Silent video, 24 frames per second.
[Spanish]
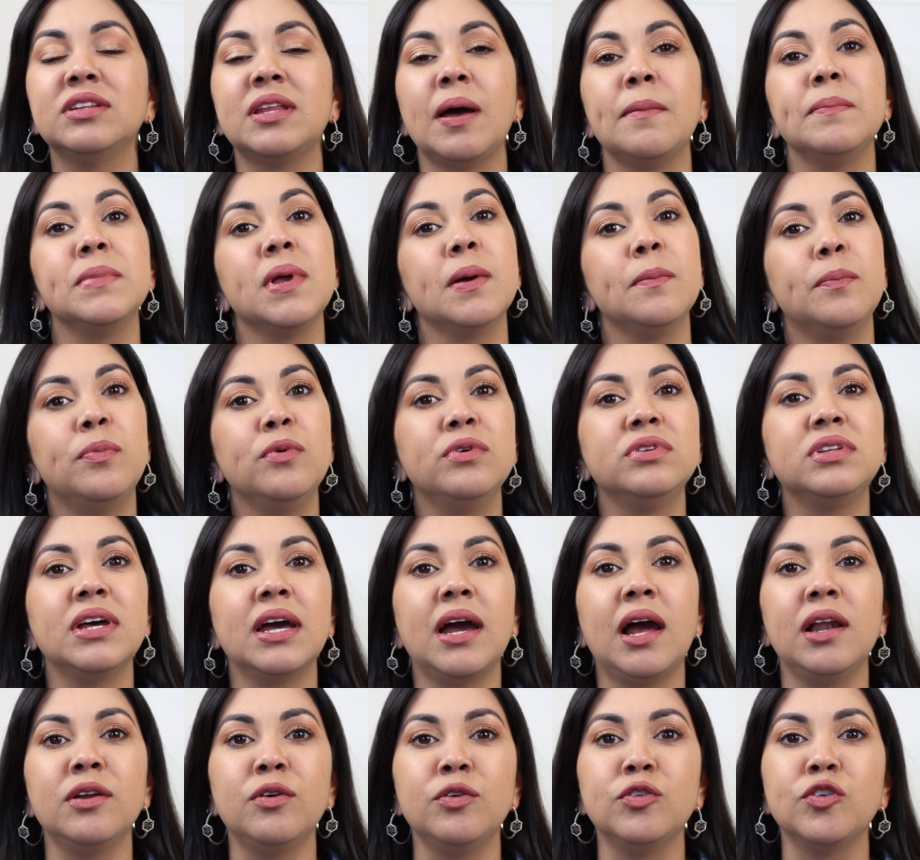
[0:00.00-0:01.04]
También puse
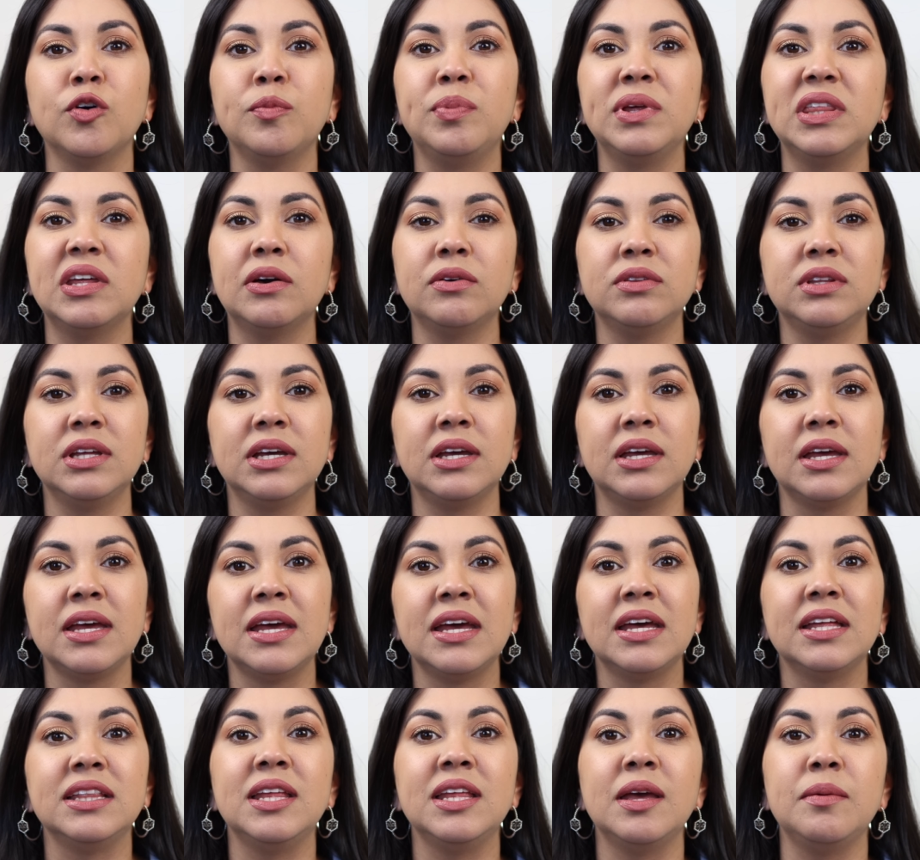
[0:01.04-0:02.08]
algunos videos de,
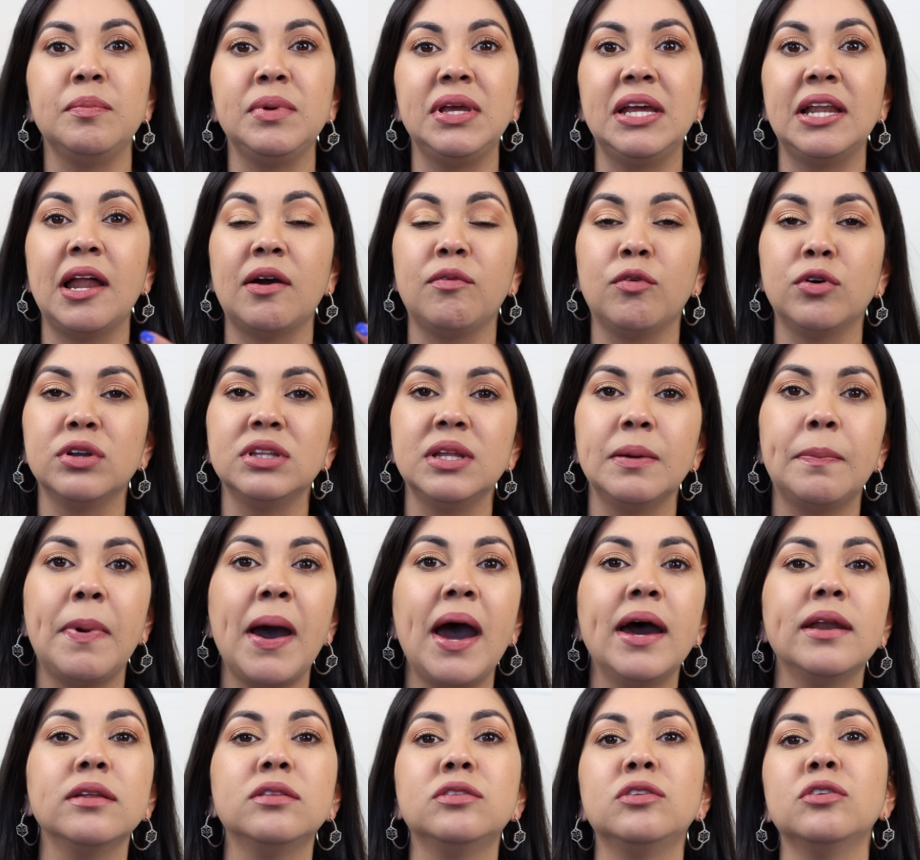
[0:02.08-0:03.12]
mi labor de
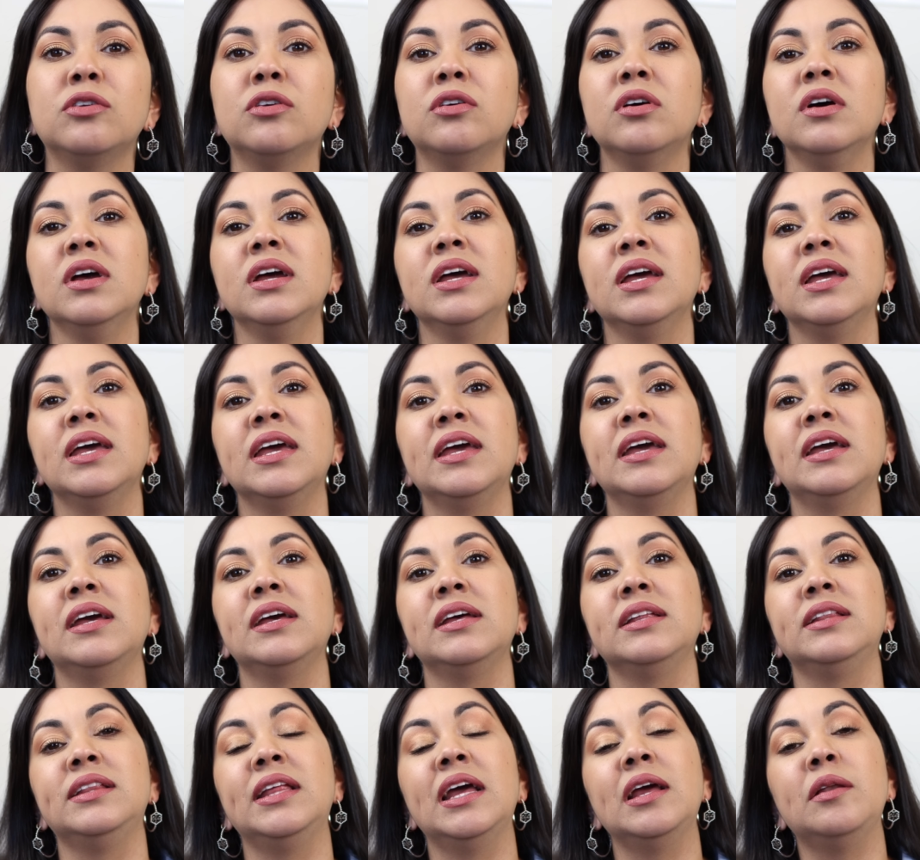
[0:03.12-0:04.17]
parto,
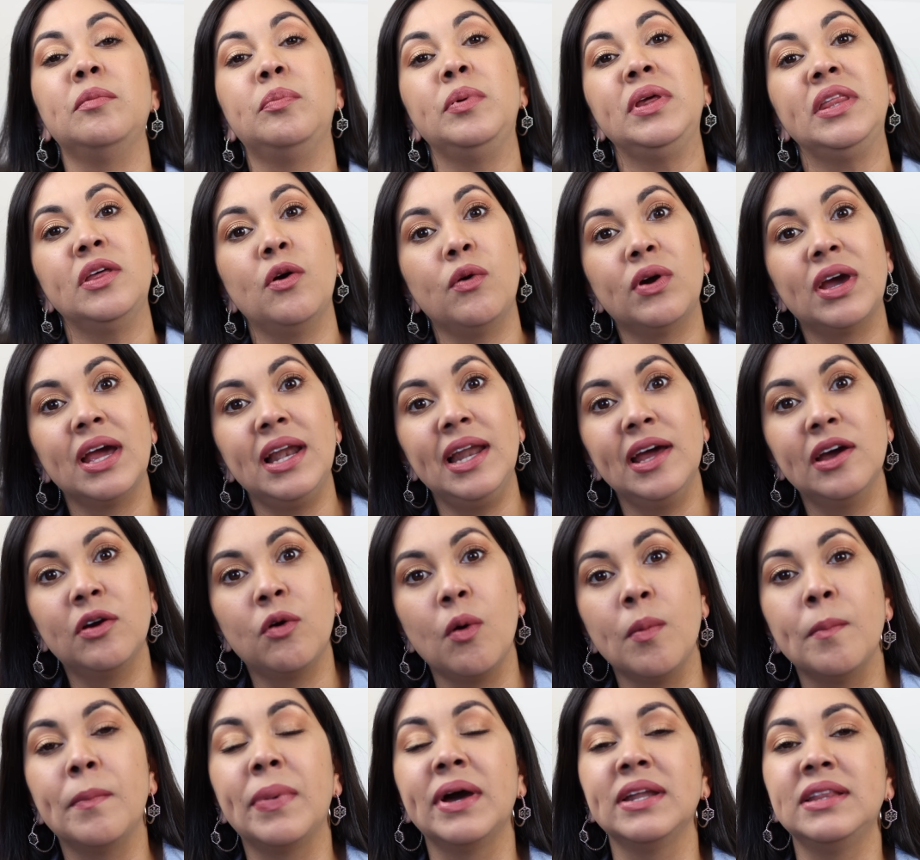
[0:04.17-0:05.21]
eh, del video que les
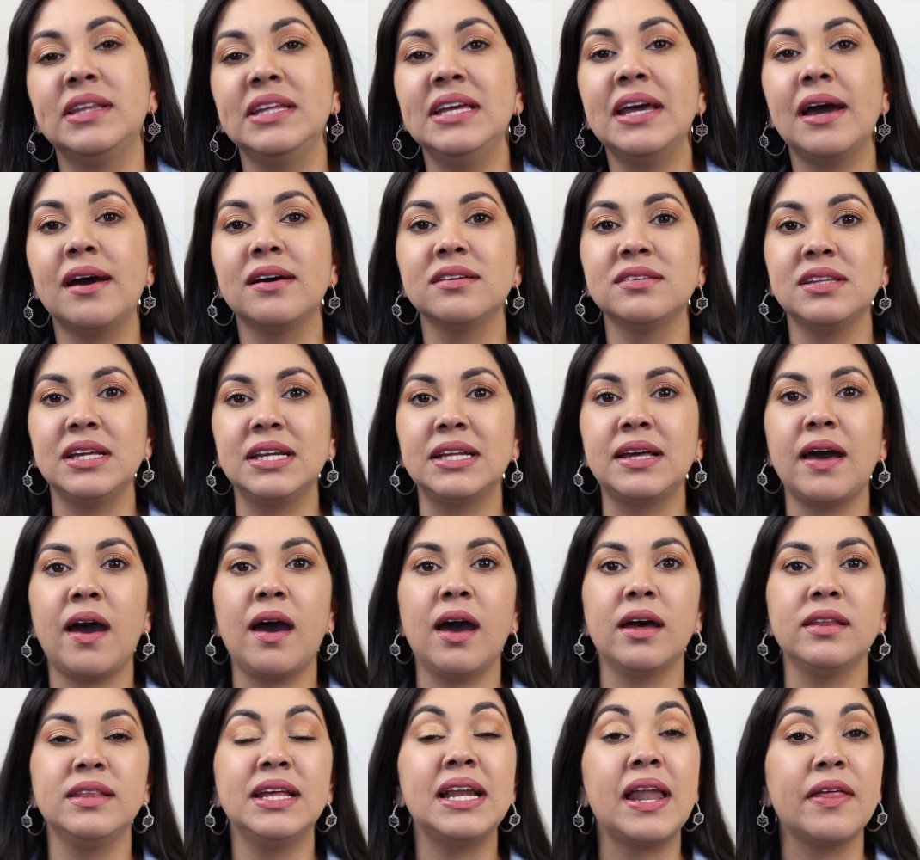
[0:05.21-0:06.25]
compartí
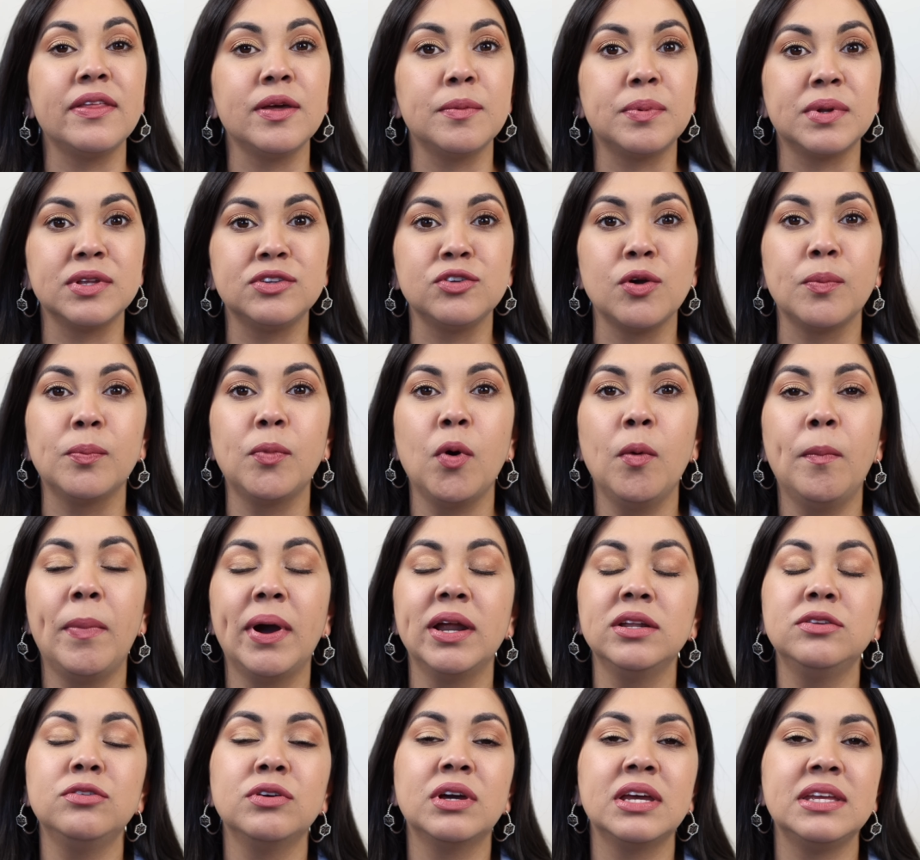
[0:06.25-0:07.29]
acerca de la depresión
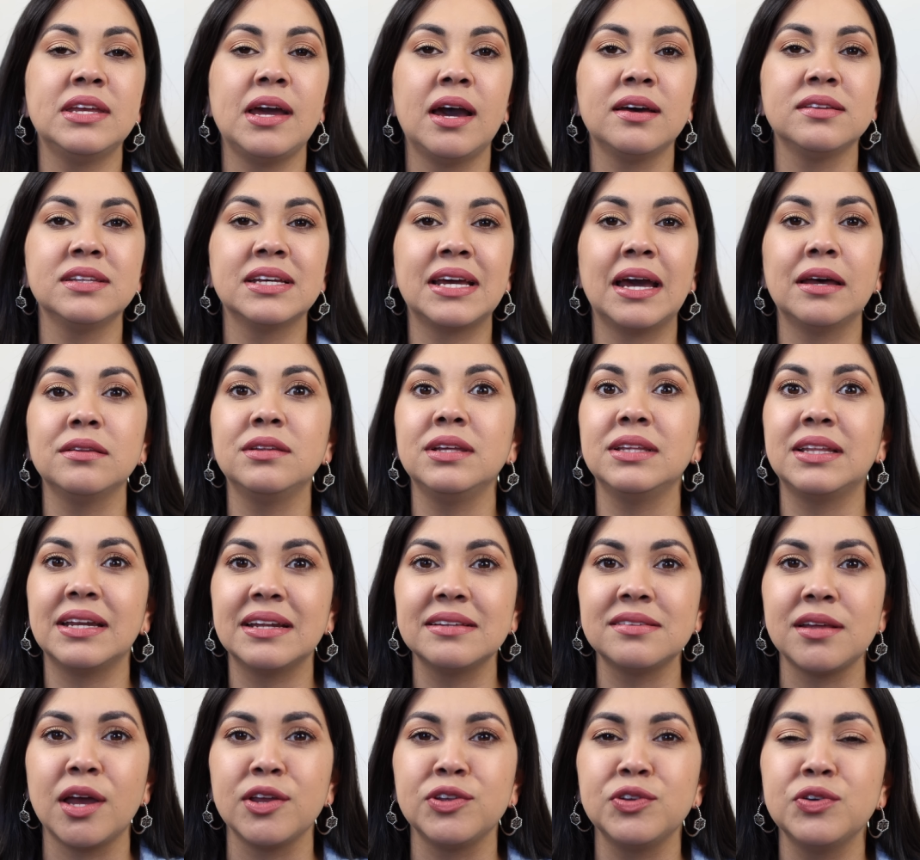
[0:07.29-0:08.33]
postparto, que ya hace casi
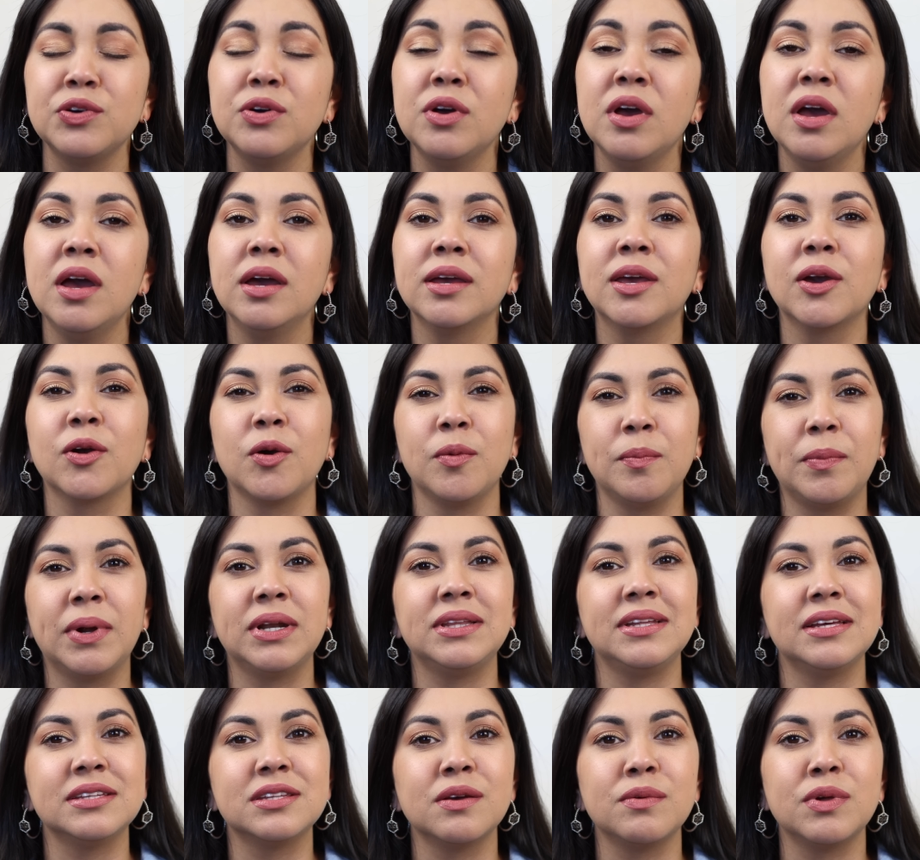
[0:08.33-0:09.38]
tres años que
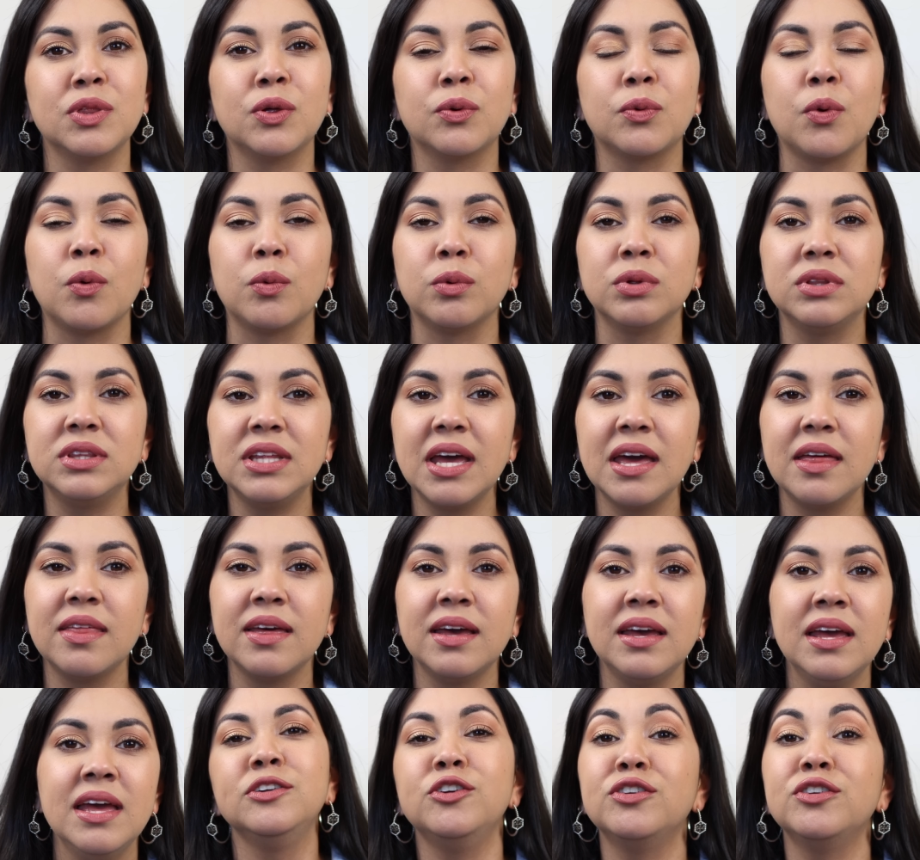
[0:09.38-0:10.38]
compartí ese video con ustedes.